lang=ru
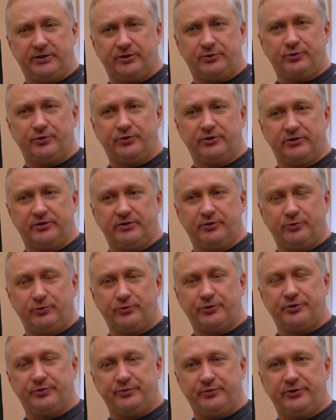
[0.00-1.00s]
который
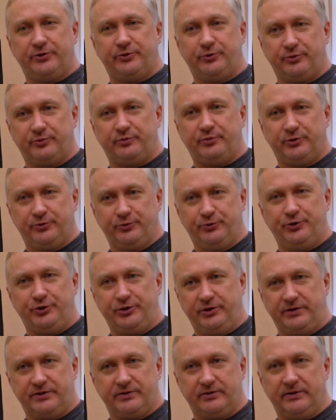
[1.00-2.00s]
должен был он
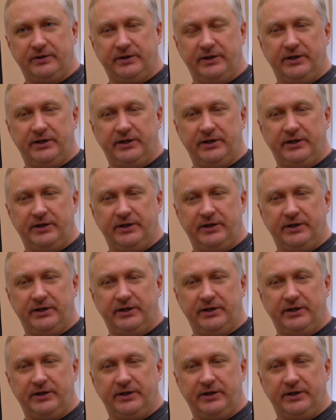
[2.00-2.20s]
получить.